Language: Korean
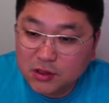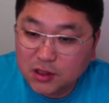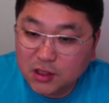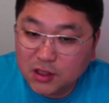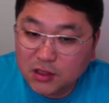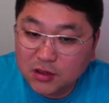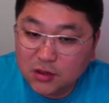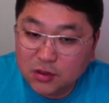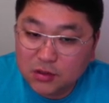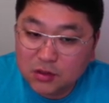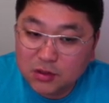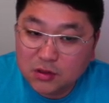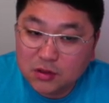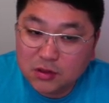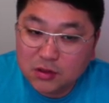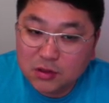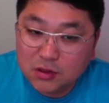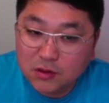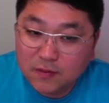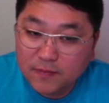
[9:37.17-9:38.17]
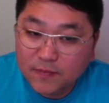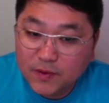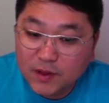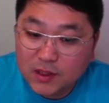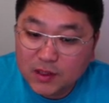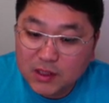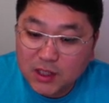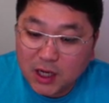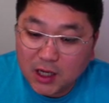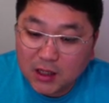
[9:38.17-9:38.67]
티셔츠,
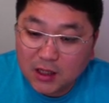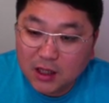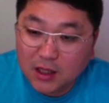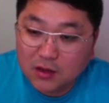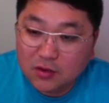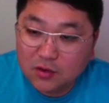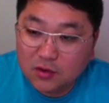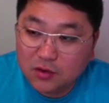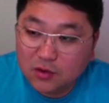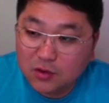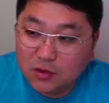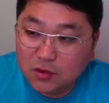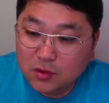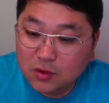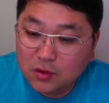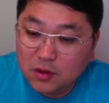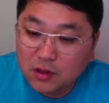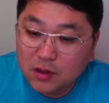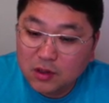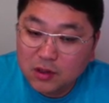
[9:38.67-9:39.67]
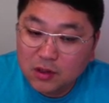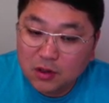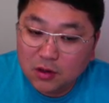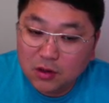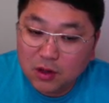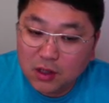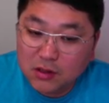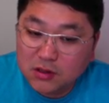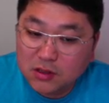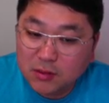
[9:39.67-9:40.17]
자켓류
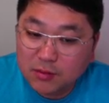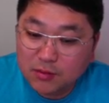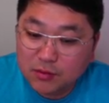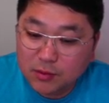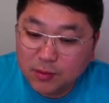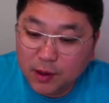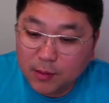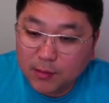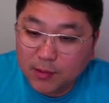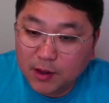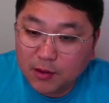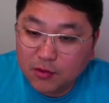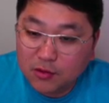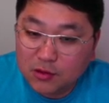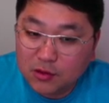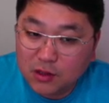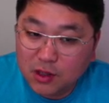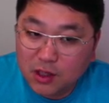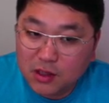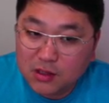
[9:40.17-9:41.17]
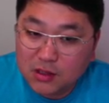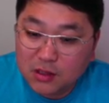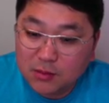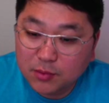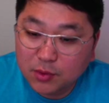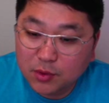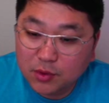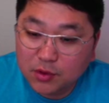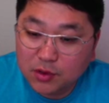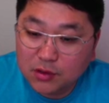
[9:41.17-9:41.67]
여러가지 제품들 판매하고 있는데, 지금
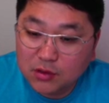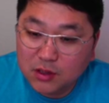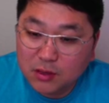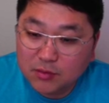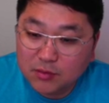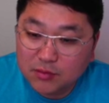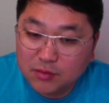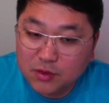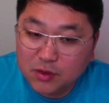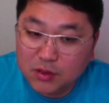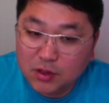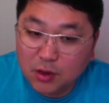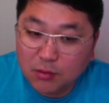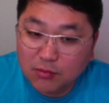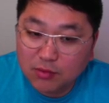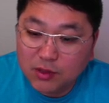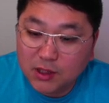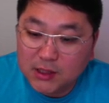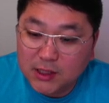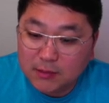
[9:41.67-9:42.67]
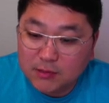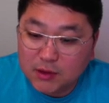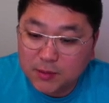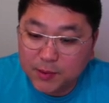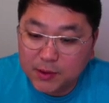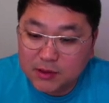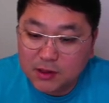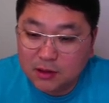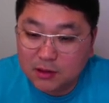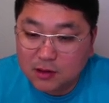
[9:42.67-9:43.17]
보여드린 제품들 전부 다
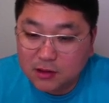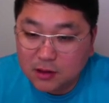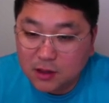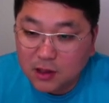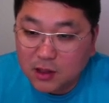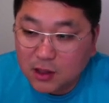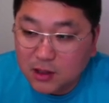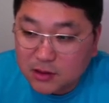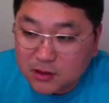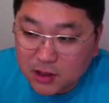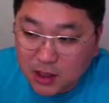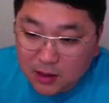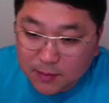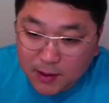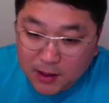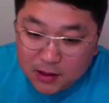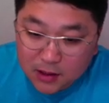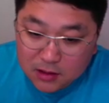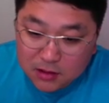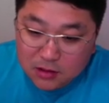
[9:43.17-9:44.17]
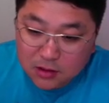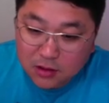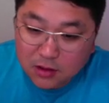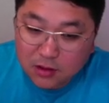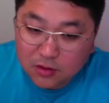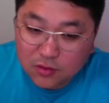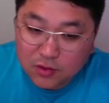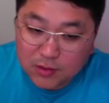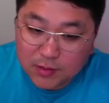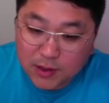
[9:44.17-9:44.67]
30% 세일 받아서
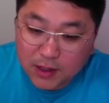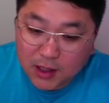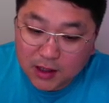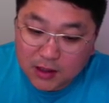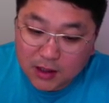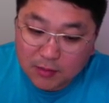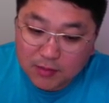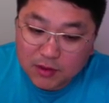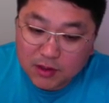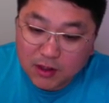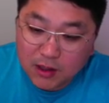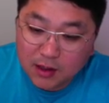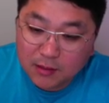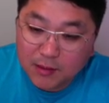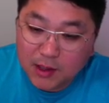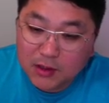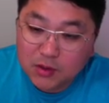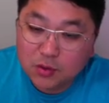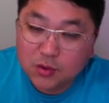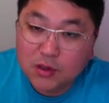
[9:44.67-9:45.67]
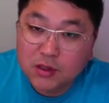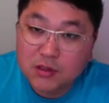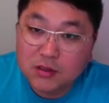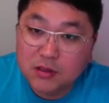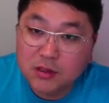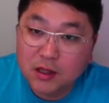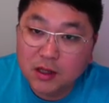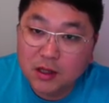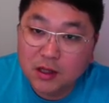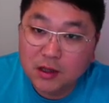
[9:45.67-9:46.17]
구입이 가능합니다.
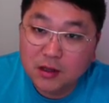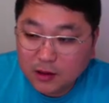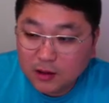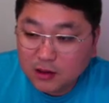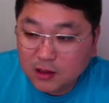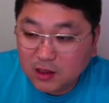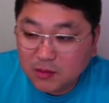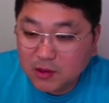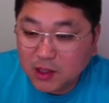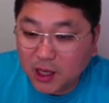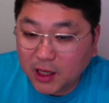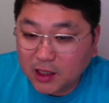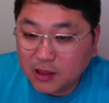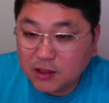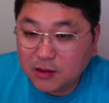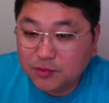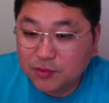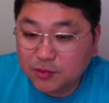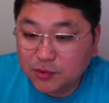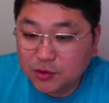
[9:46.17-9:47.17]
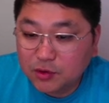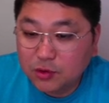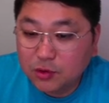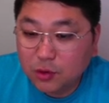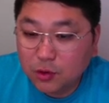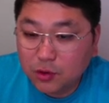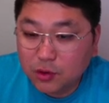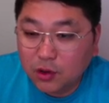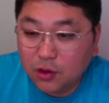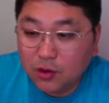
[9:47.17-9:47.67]
메종키츠네. 그 다음에 나이키
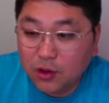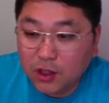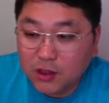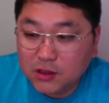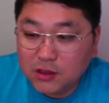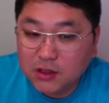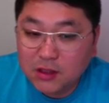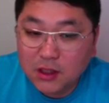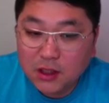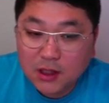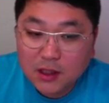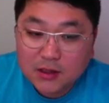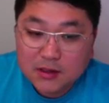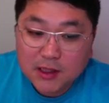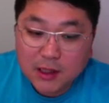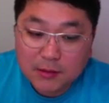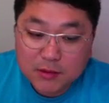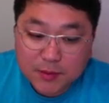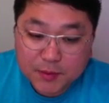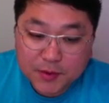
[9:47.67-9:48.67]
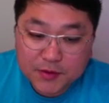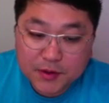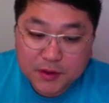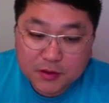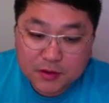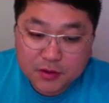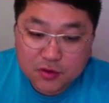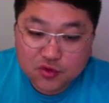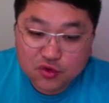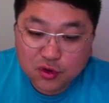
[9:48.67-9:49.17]
제품들도 여러가지
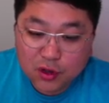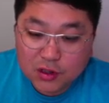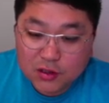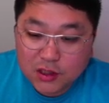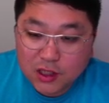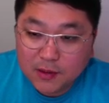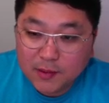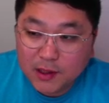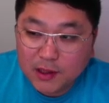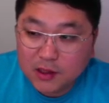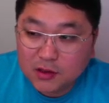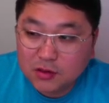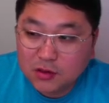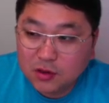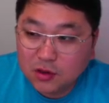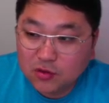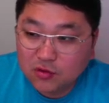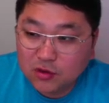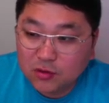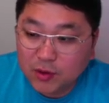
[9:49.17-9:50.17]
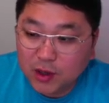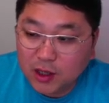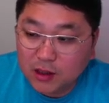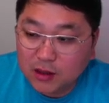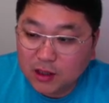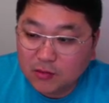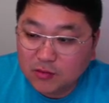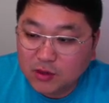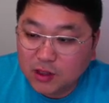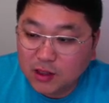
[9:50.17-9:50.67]
30% 추가 세일 받아서 구입
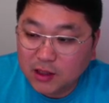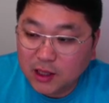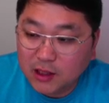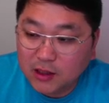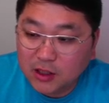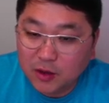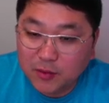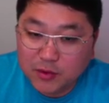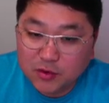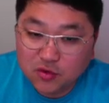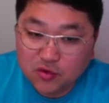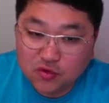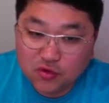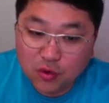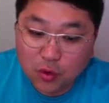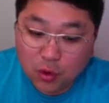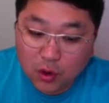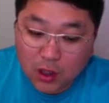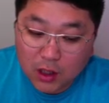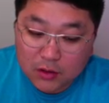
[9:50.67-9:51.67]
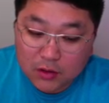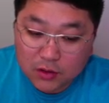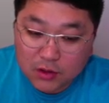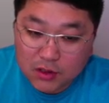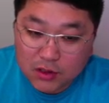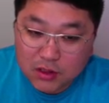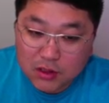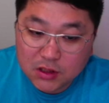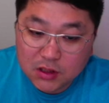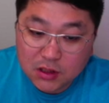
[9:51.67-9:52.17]
가능합니다. 나이키 에어맥스
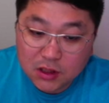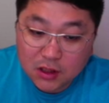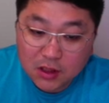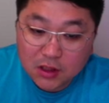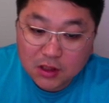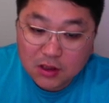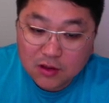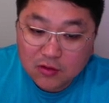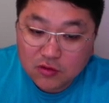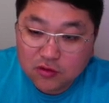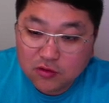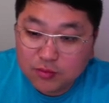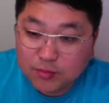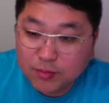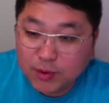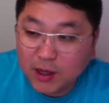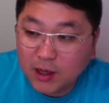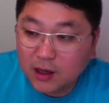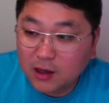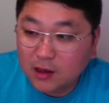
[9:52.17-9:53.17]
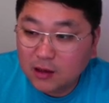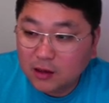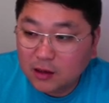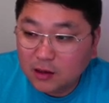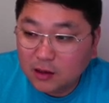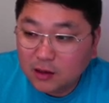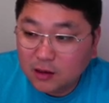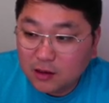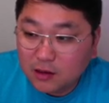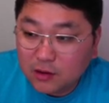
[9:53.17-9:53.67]
95라든지 98
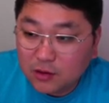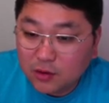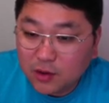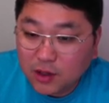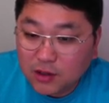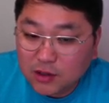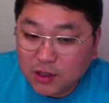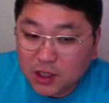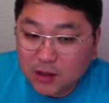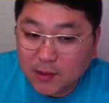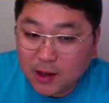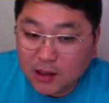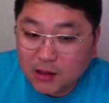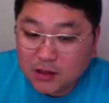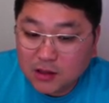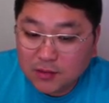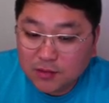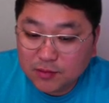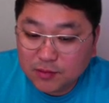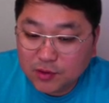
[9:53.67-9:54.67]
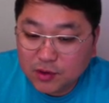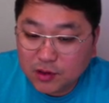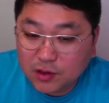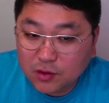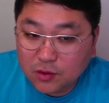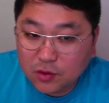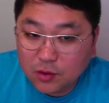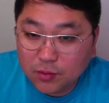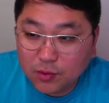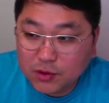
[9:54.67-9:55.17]
굉장히 많은 제품들이
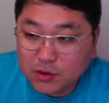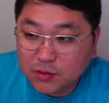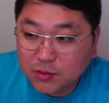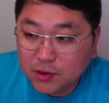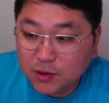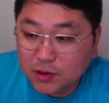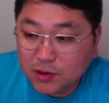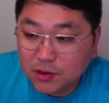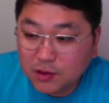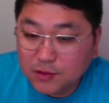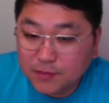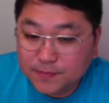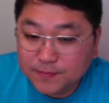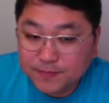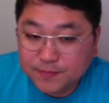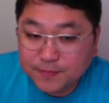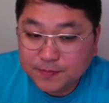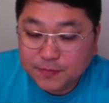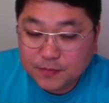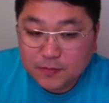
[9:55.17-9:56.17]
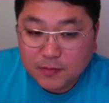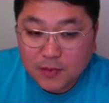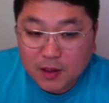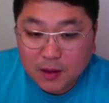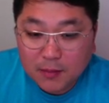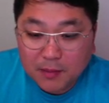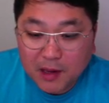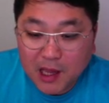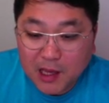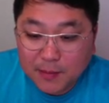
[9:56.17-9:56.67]
있고, 보시면은
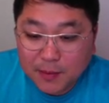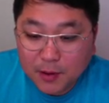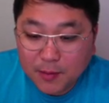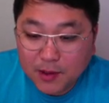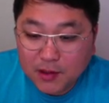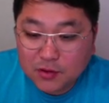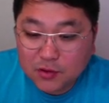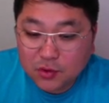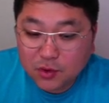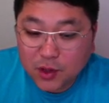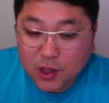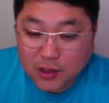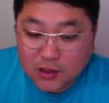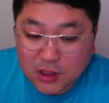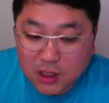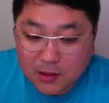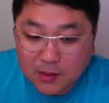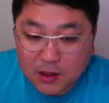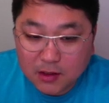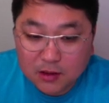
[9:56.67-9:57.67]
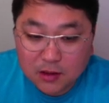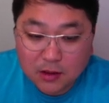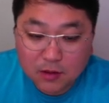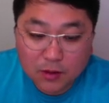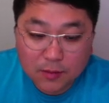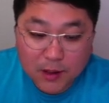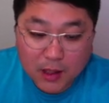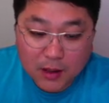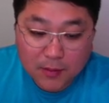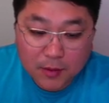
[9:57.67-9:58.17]
베이퍼맥스도 굉장히 많더라고요.
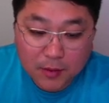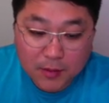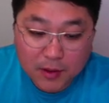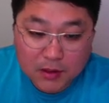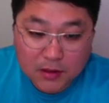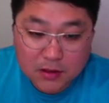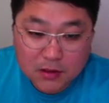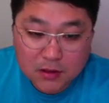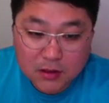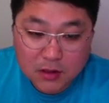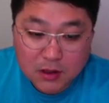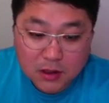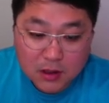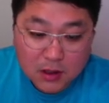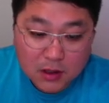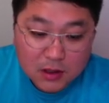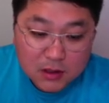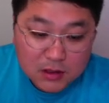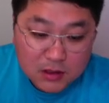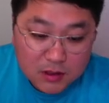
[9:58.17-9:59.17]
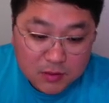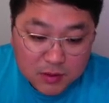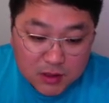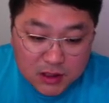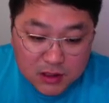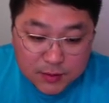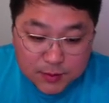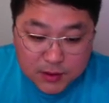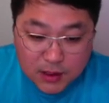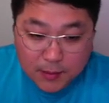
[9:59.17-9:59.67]
베이퍼맥스 지금
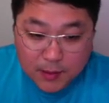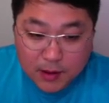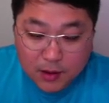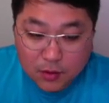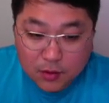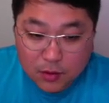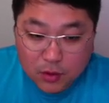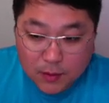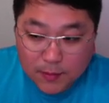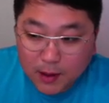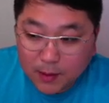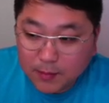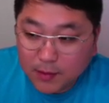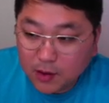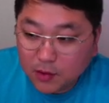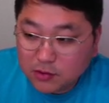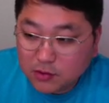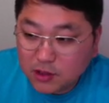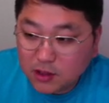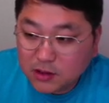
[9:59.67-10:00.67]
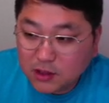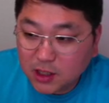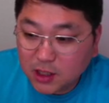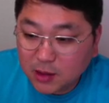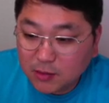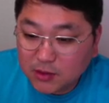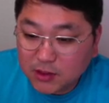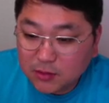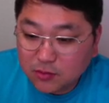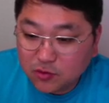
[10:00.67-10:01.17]
24만원 이렇게 판매하고 있는데 세일하면
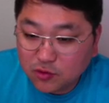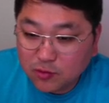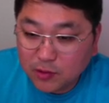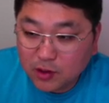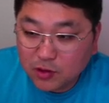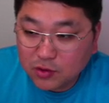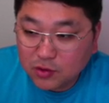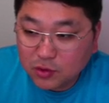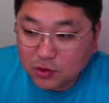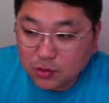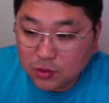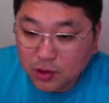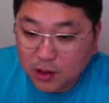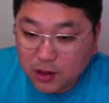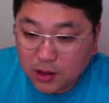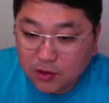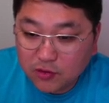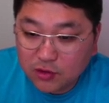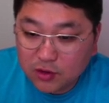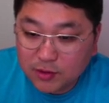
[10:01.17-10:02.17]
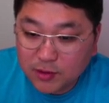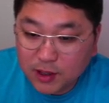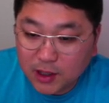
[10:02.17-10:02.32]
16만원 정도에 구입이